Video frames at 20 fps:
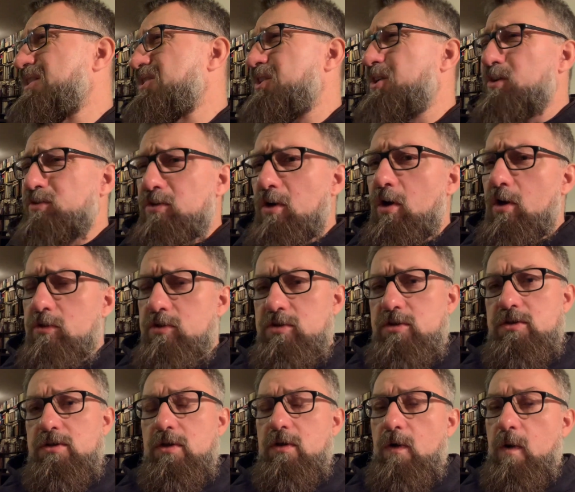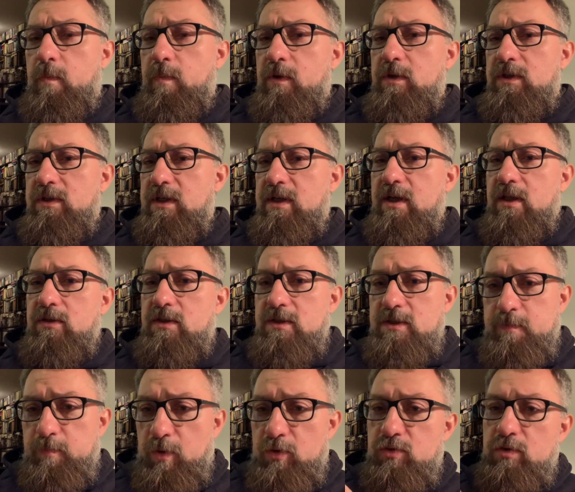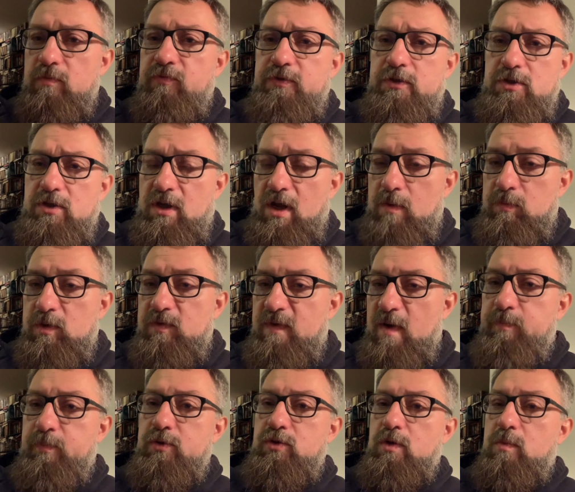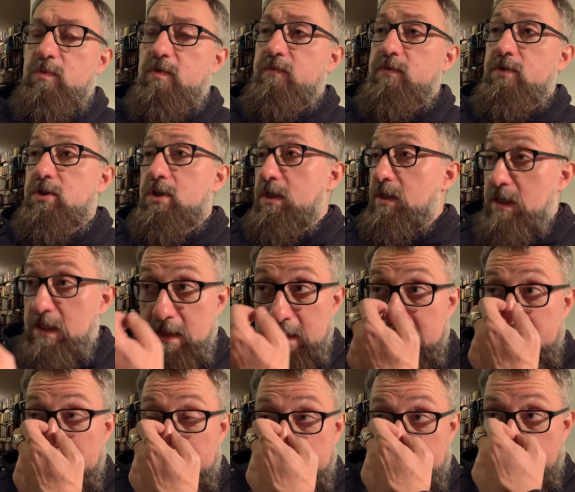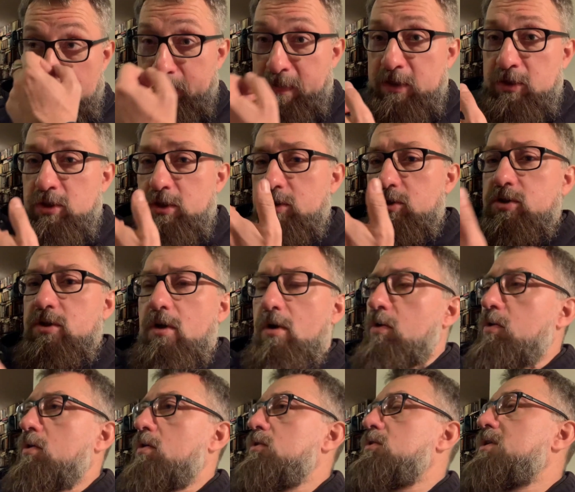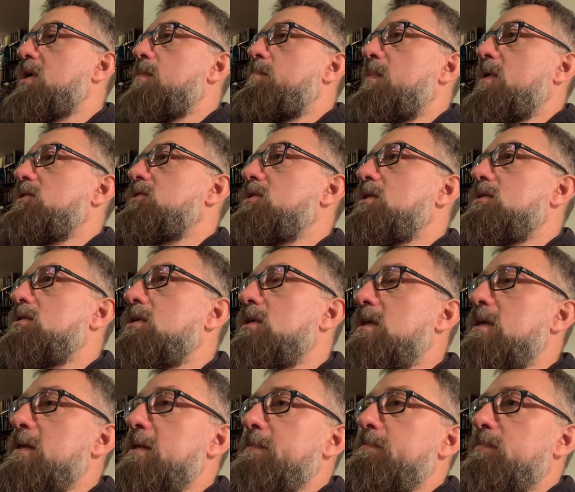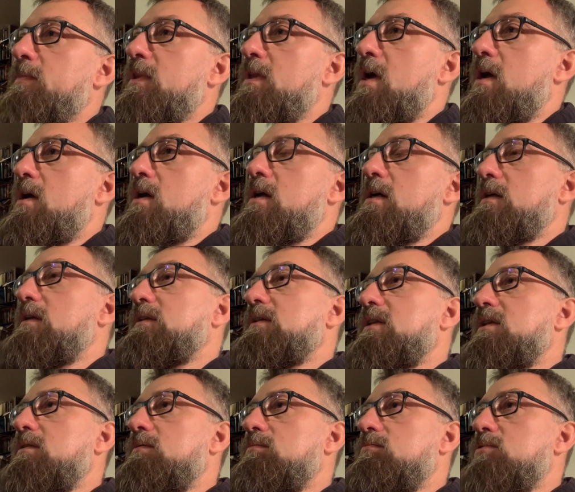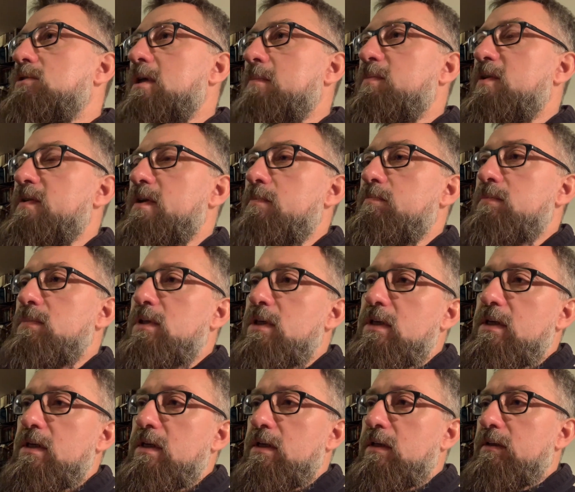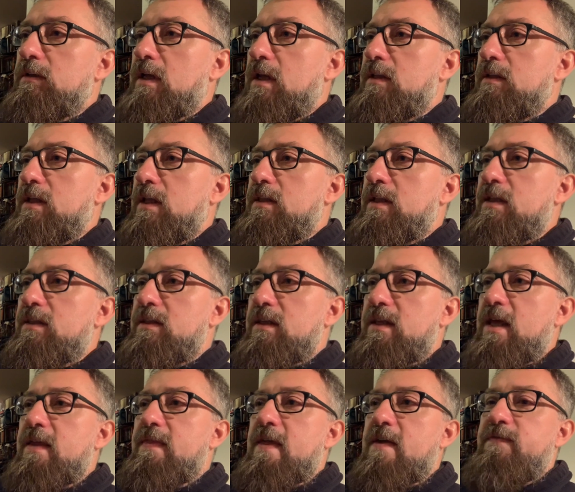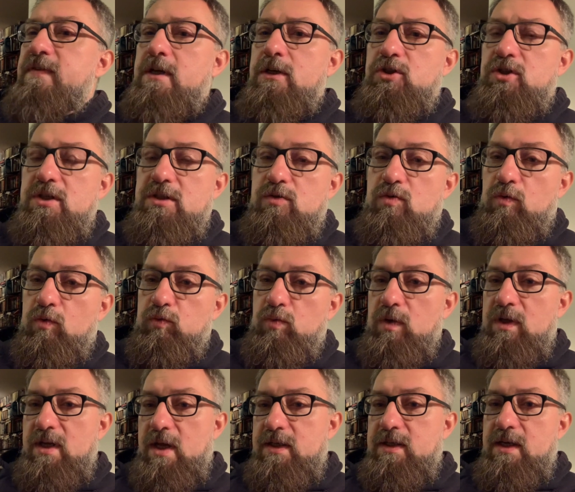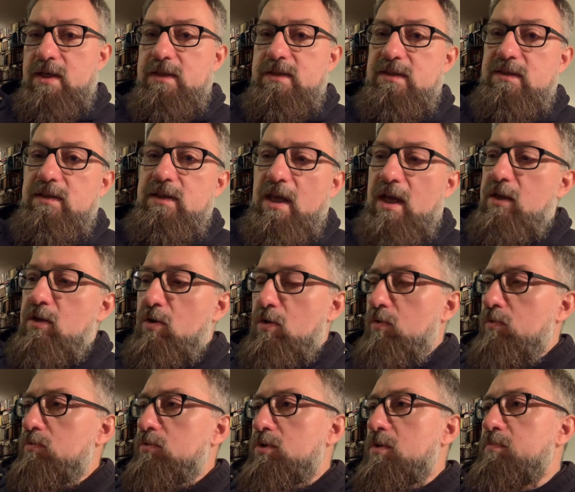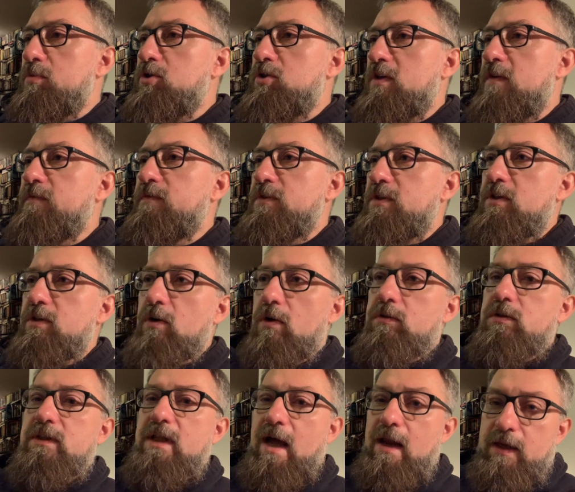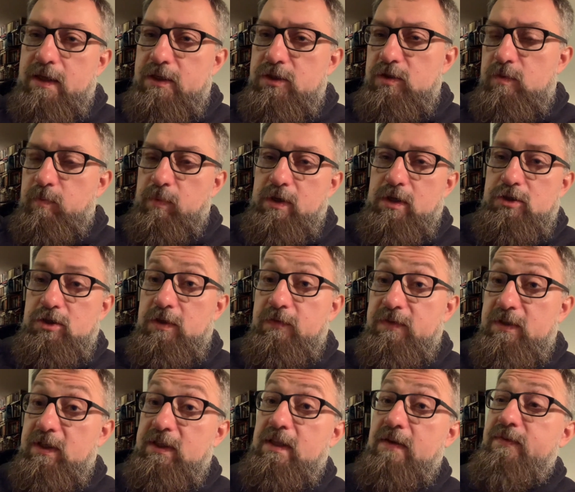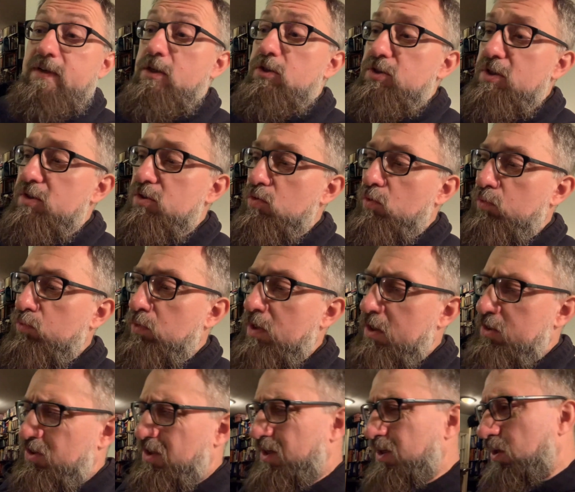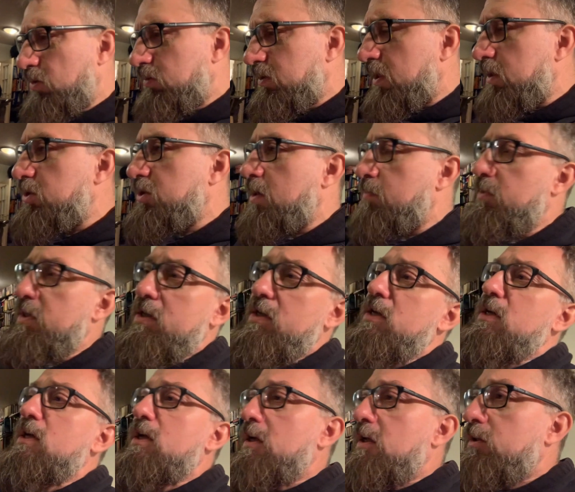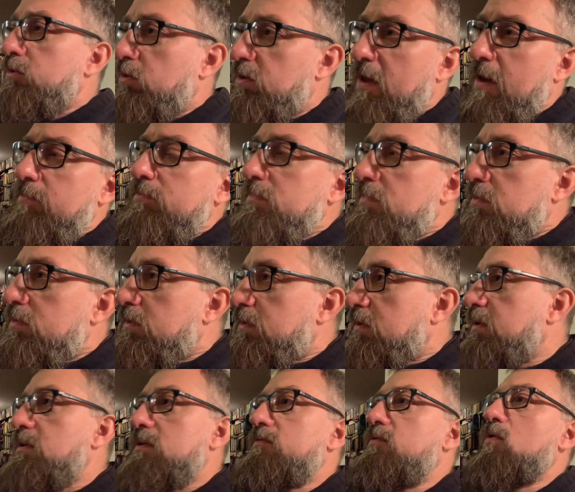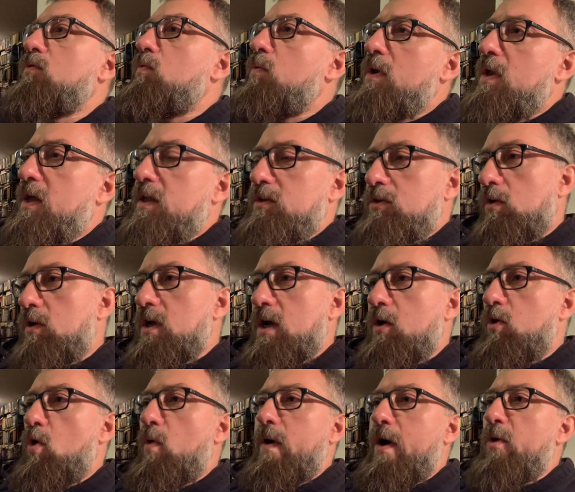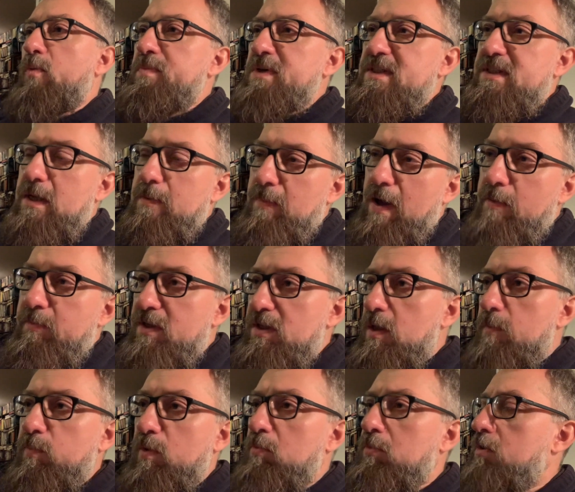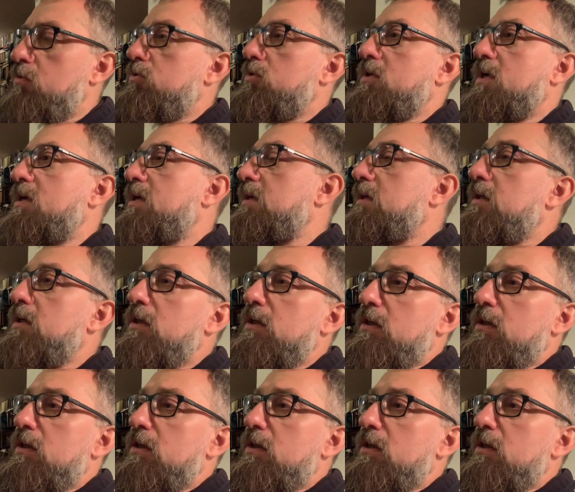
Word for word: że nie o to chodzi, że geopolityka to jest poziom wyżej albo dwa poziomy wyżej. Trzeba patrzeć szeroko, trzeba patrzeć na, że tak powiem, na, na, na te naj, największe struktury, jakie istnieją, żeby się w nich odnaleźć, bo jeśli w tych największych strukturach się nie odnajdziemy, to nam w ogóle to, jaką chałbicę mamy, nie pomoże.